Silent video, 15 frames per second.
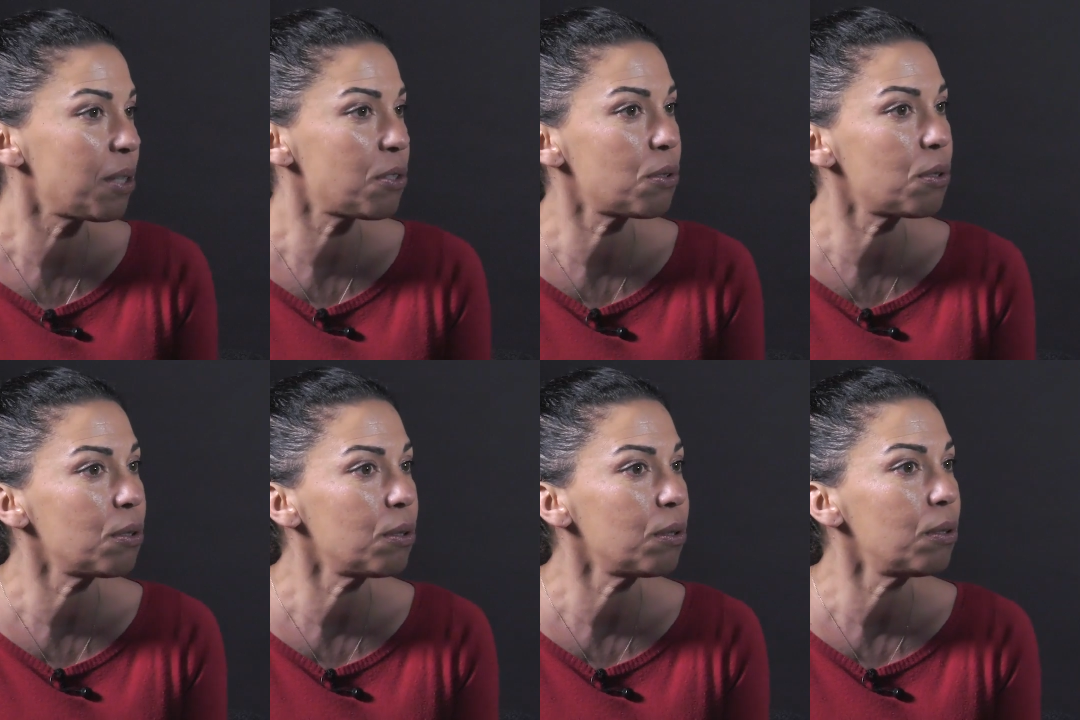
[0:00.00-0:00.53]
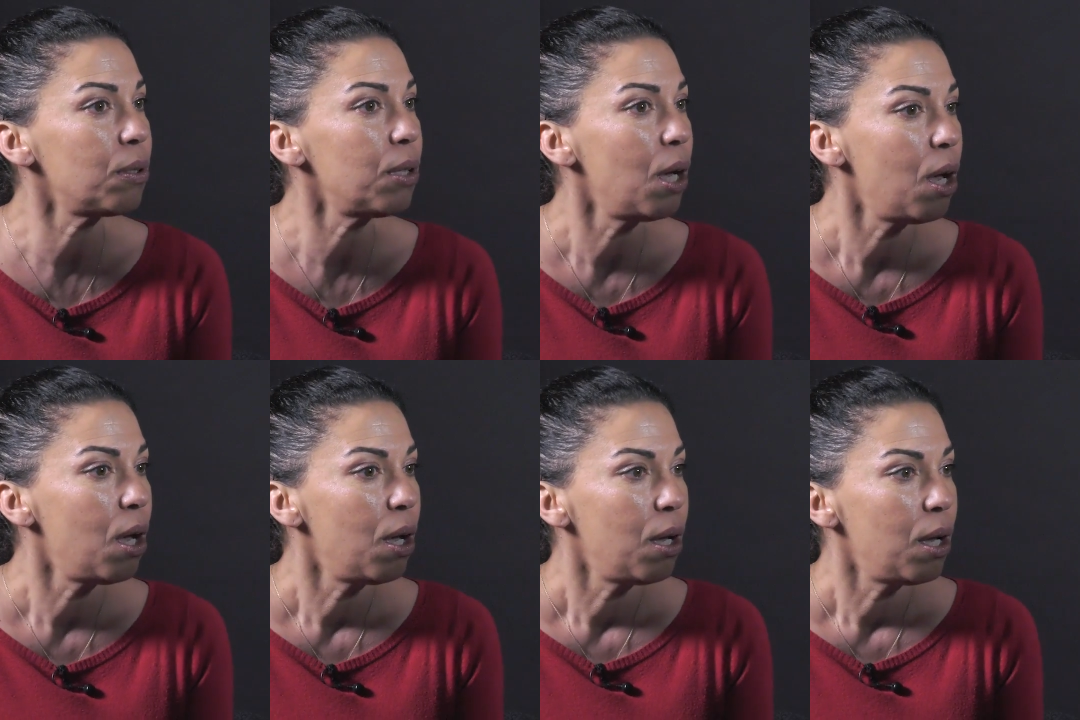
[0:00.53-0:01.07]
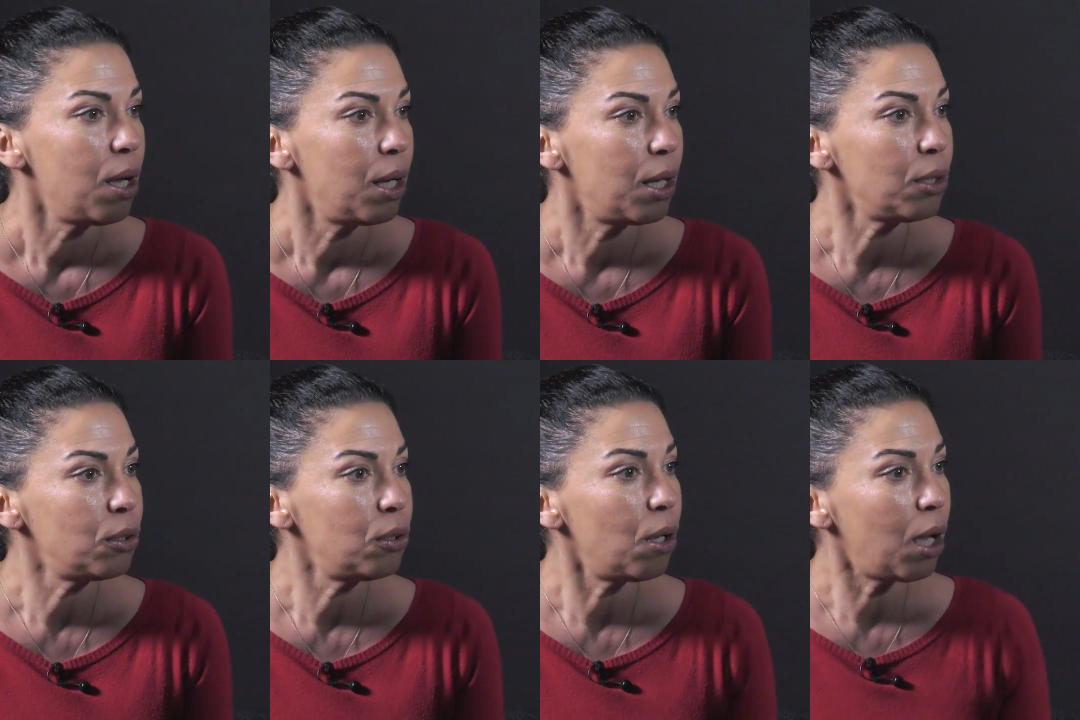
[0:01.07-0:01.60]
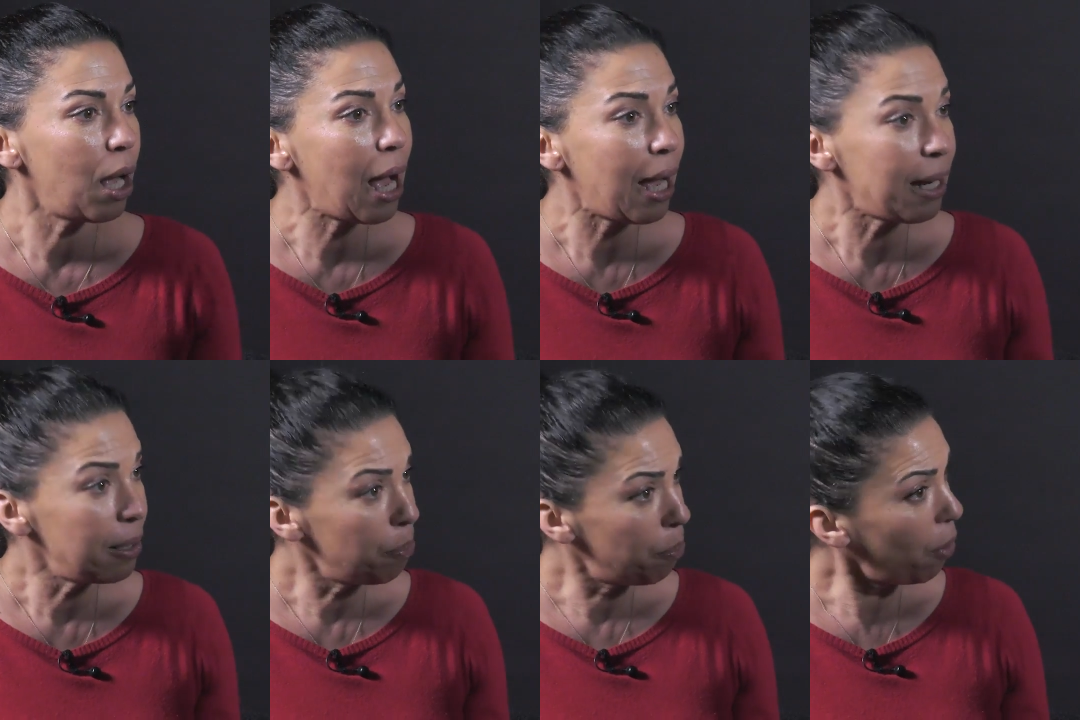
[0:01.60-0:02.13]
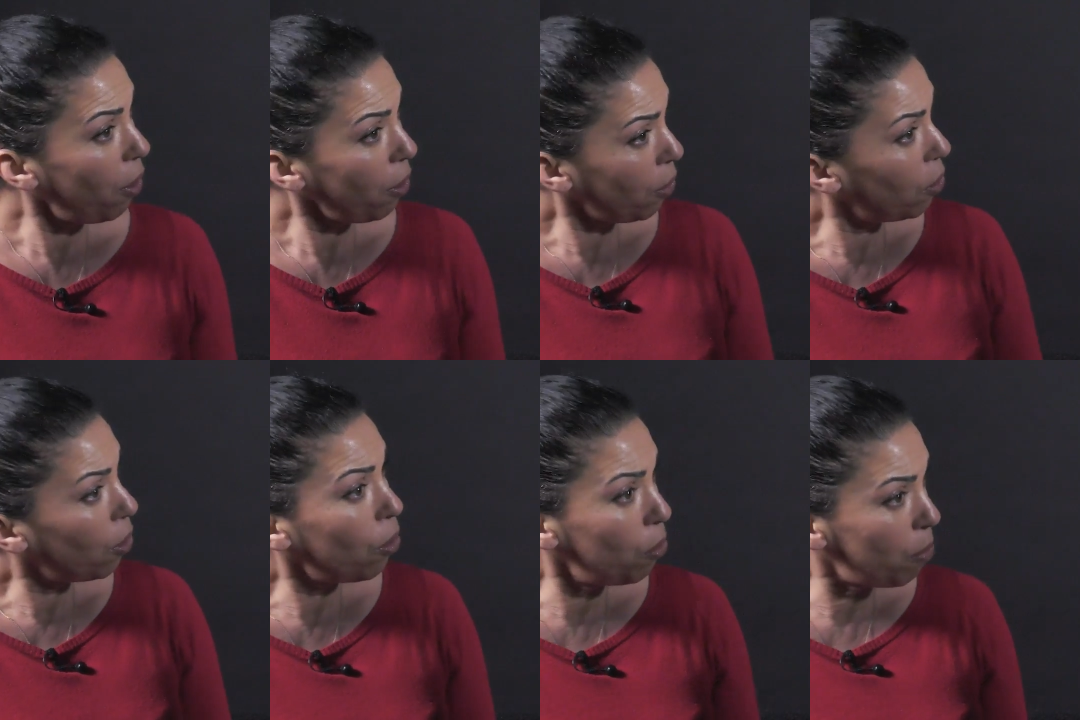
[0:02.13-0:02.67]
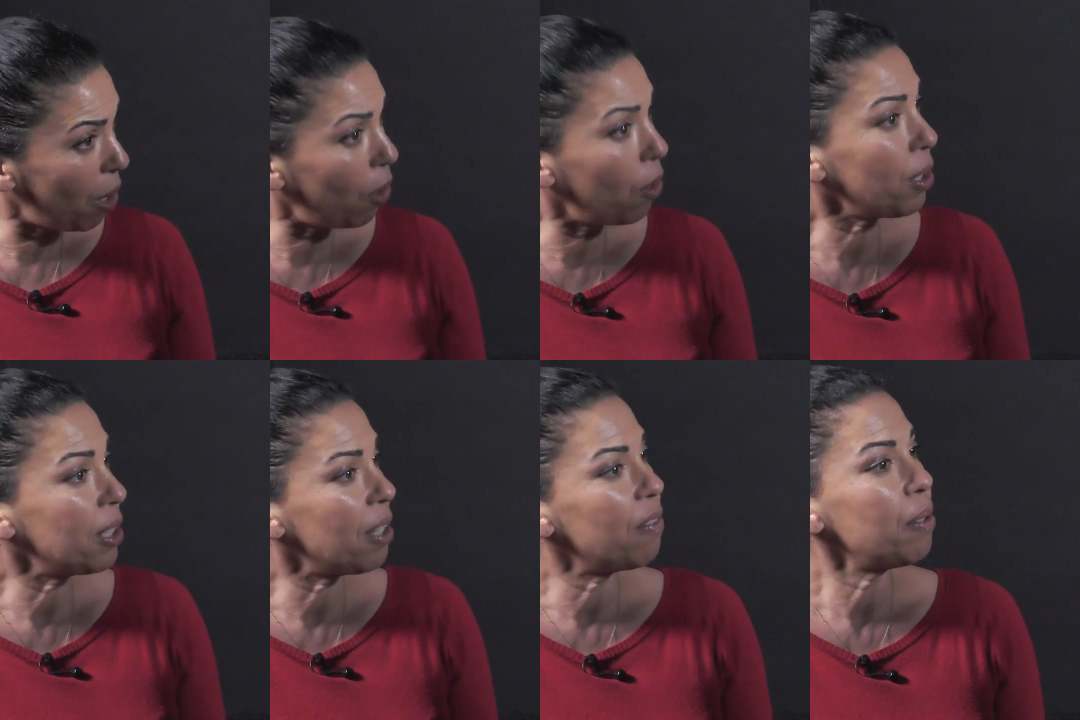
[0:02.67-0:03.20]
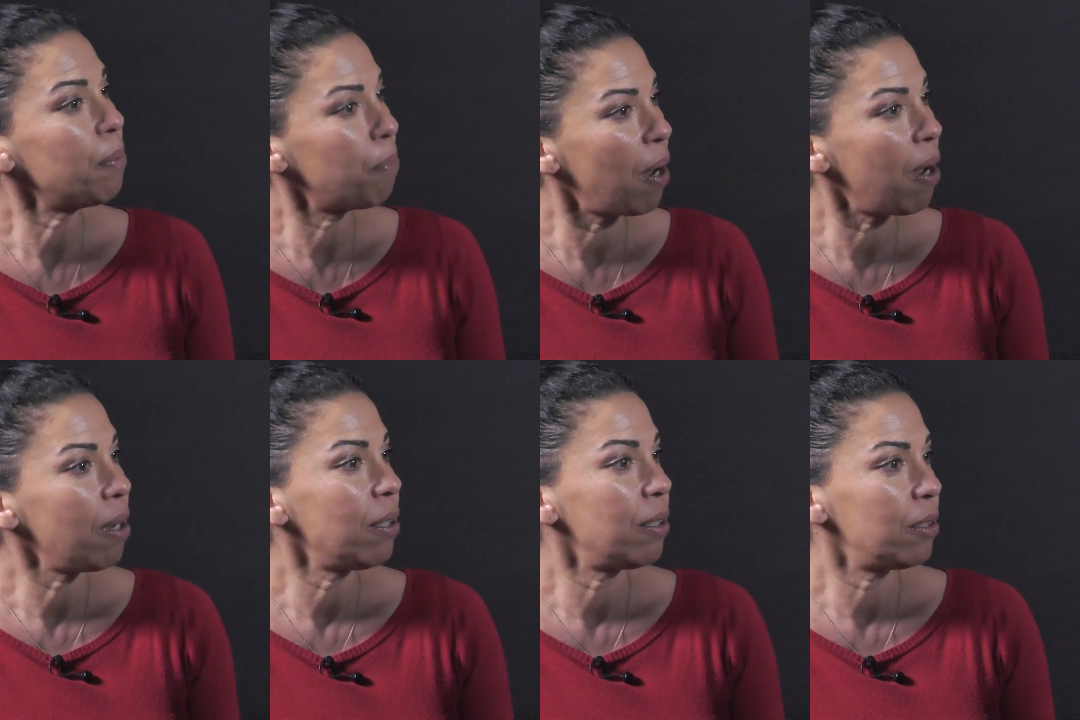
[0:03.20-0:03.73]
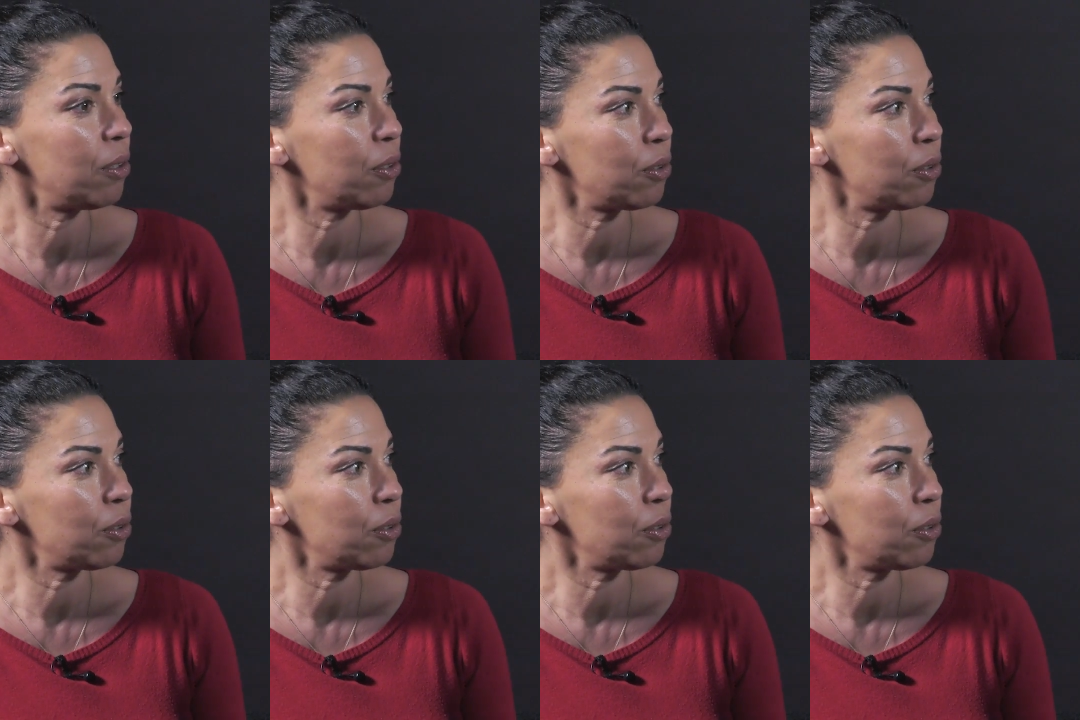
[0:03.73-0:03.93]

parce que à l'époque, au Maroc, il n'y avait pas